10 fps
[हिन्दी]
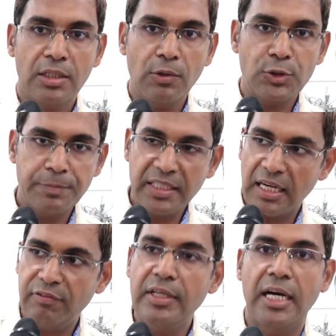तो उसमें
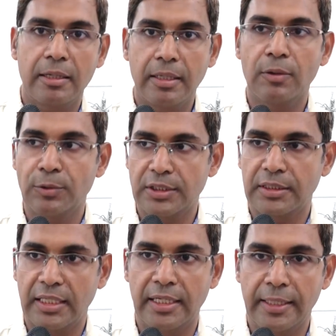काफ़ी कारगर हो
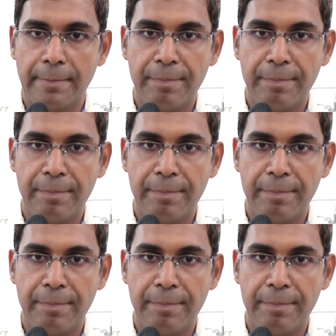सकता है